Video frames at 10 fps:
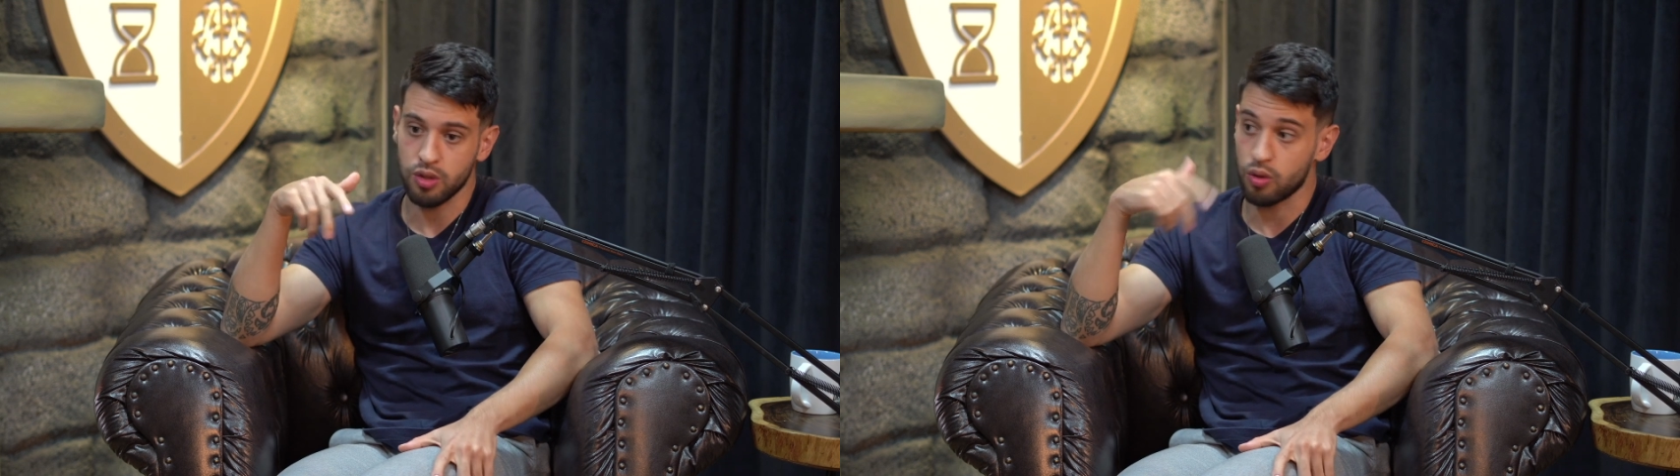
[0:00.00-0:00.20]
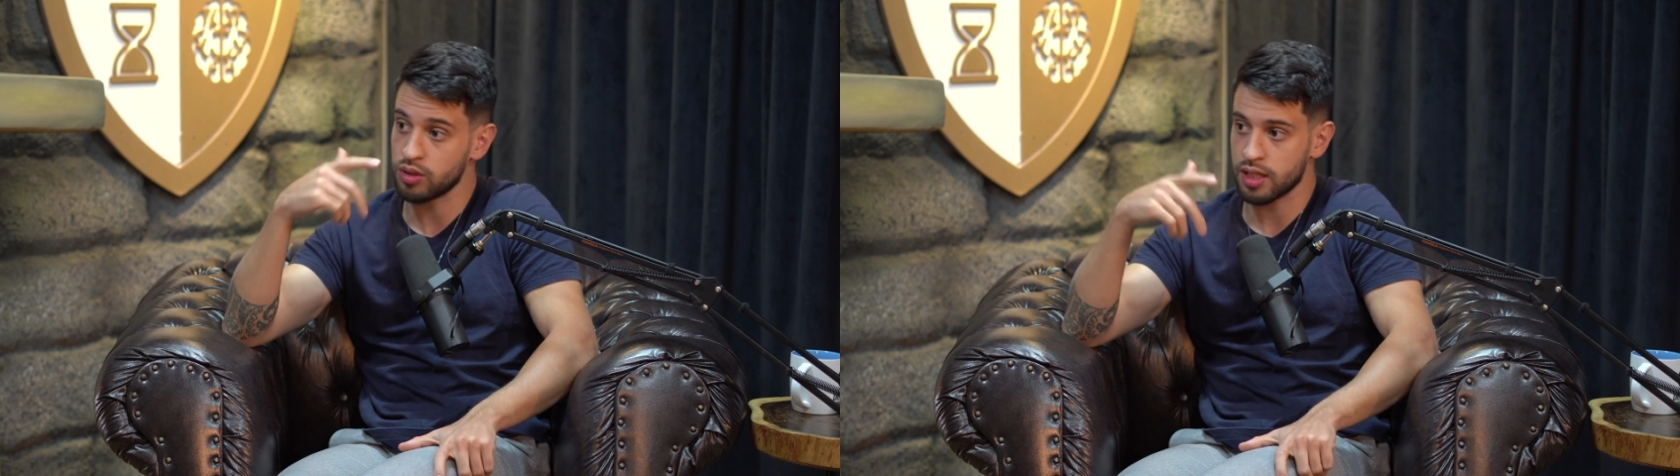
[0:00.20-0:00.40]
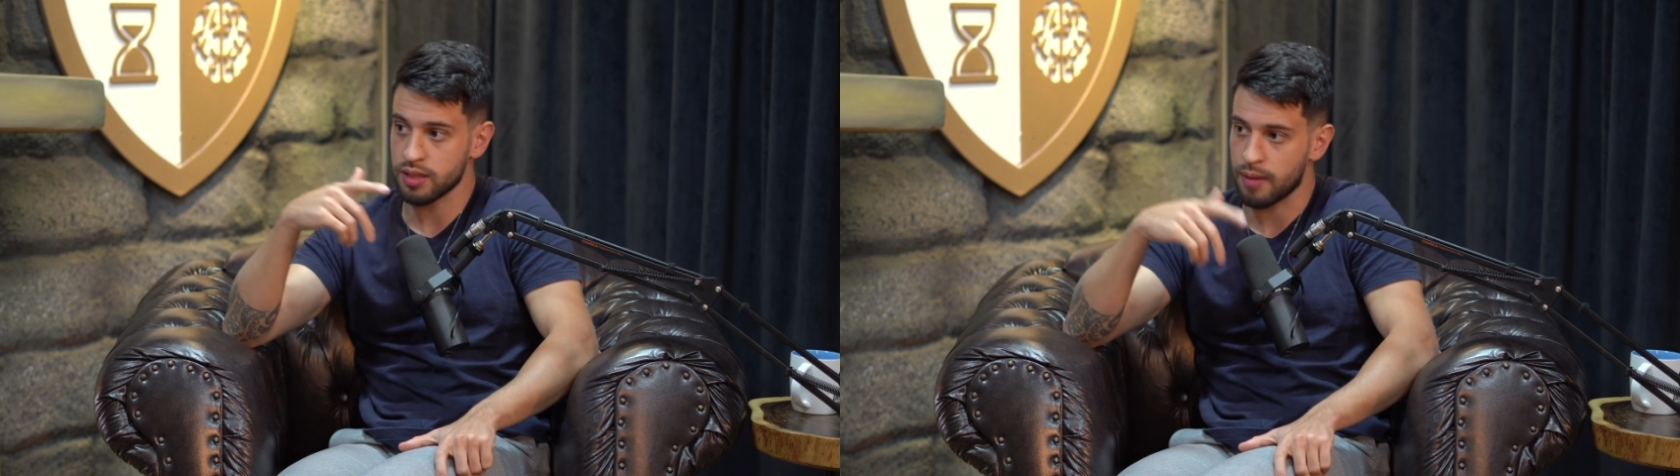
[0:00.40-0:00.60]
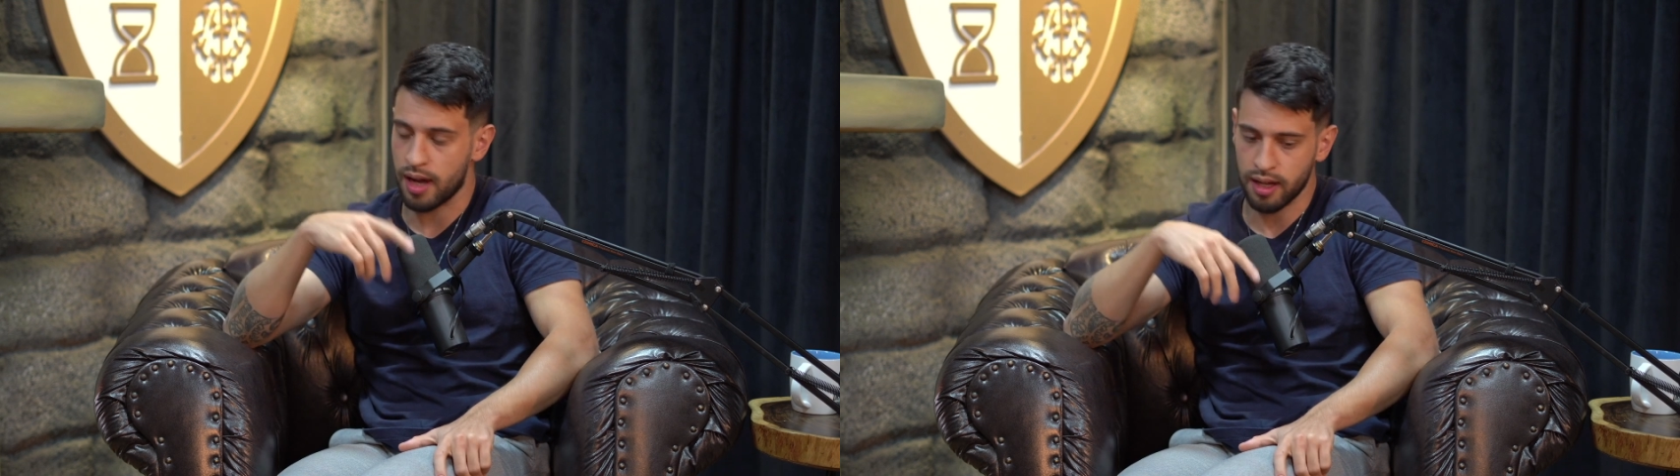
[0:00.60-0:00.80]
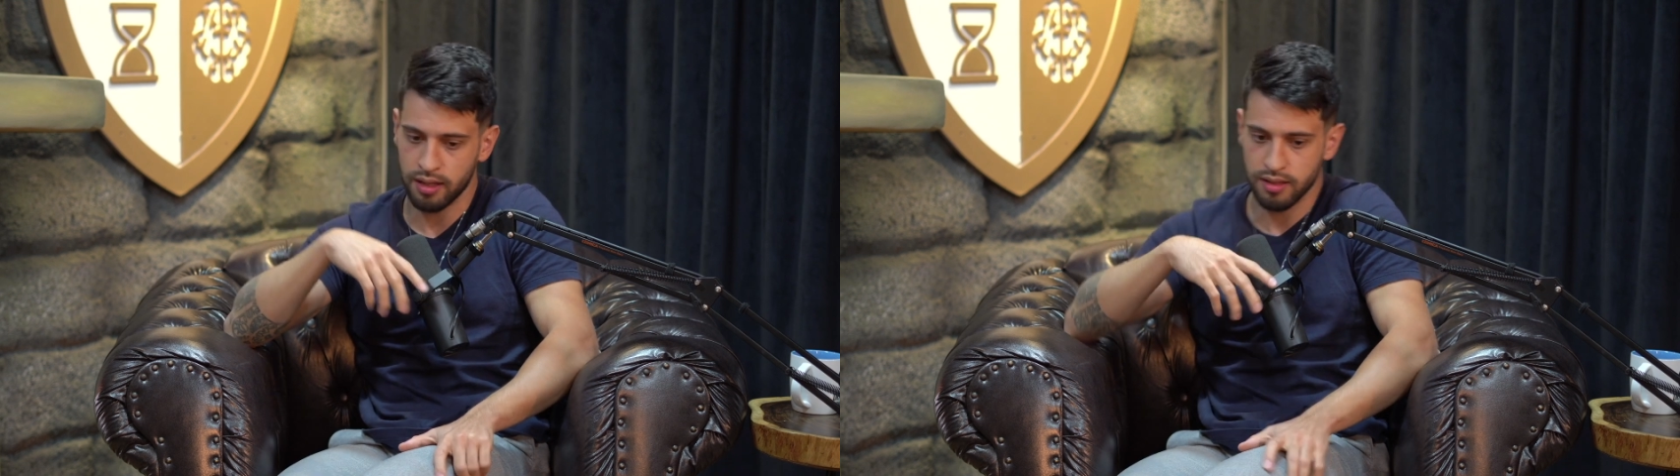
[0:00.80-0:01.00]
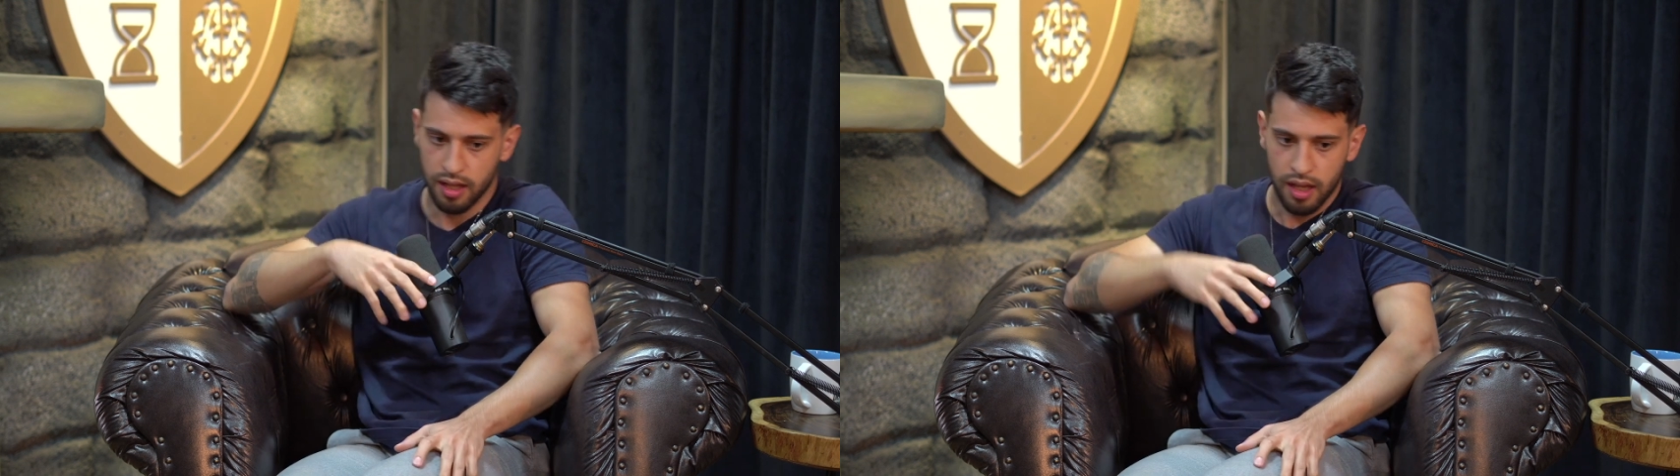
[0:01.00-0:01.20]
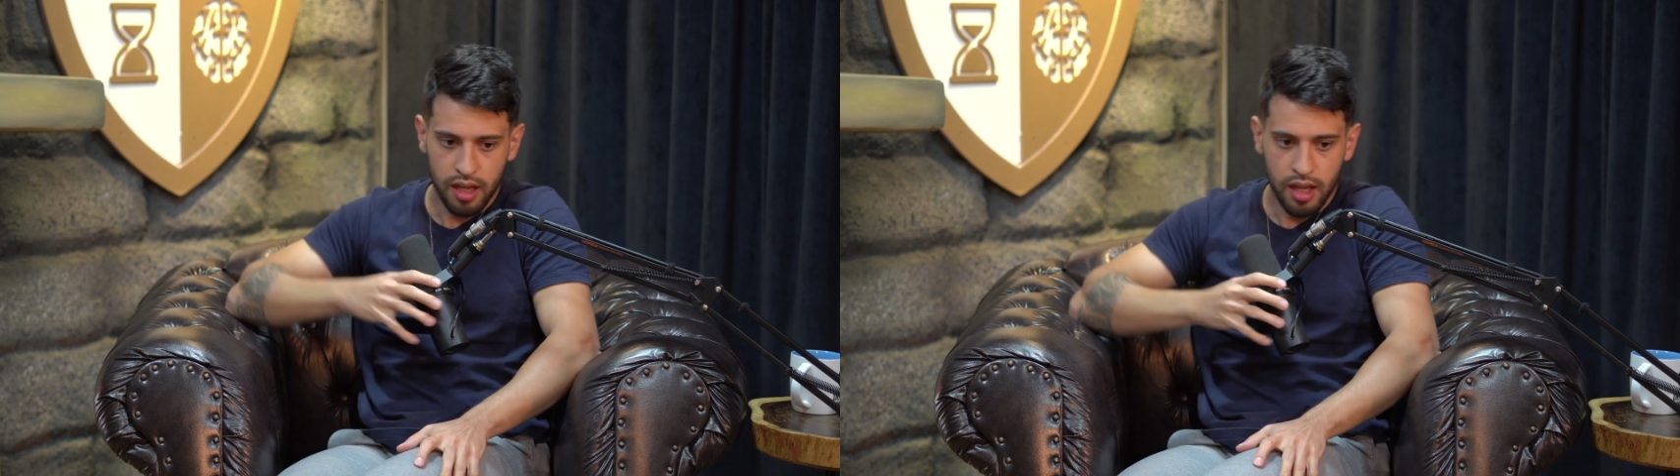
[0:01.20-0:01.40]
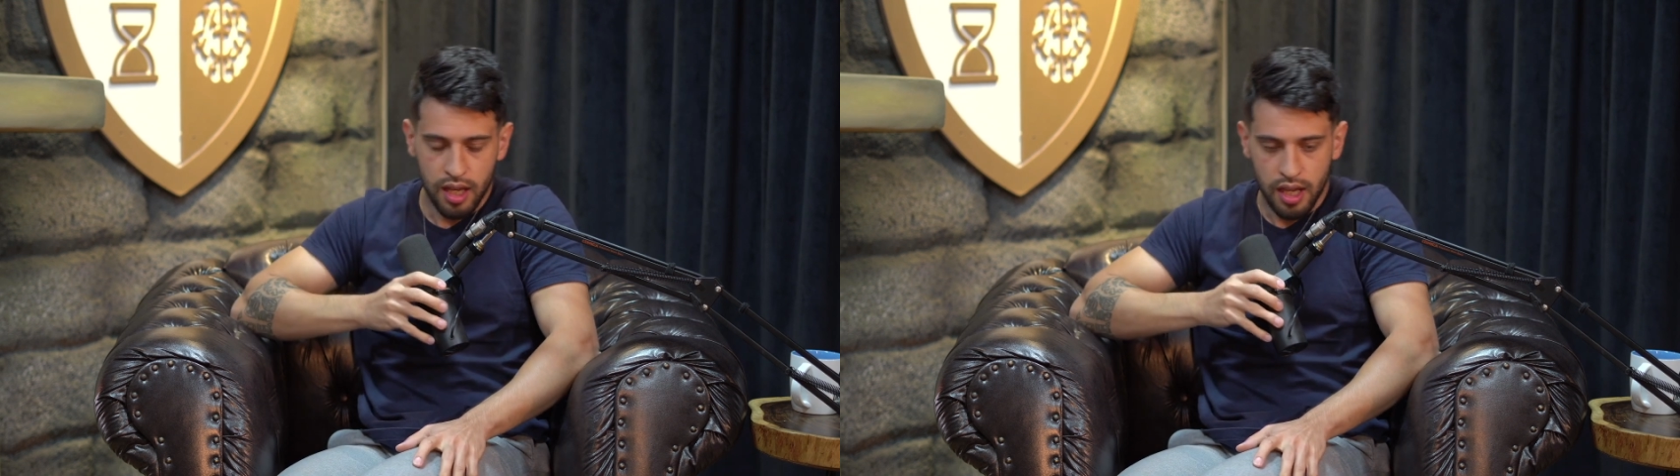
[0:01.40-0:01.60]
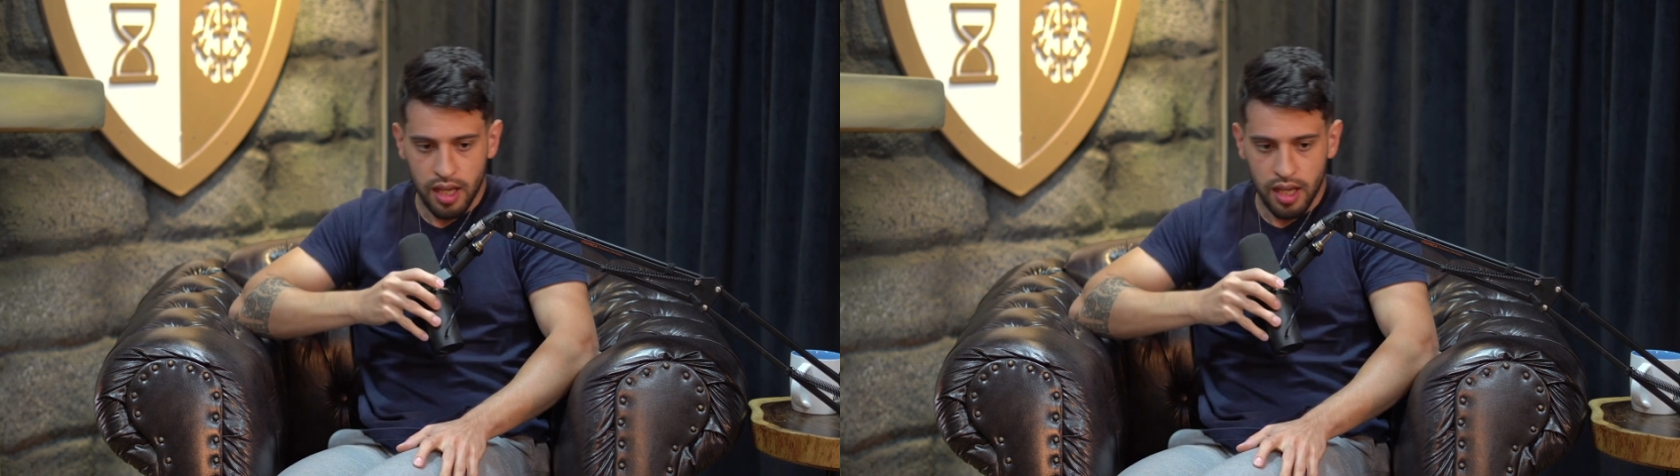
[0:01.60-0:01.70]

de outras marcas. Uhum.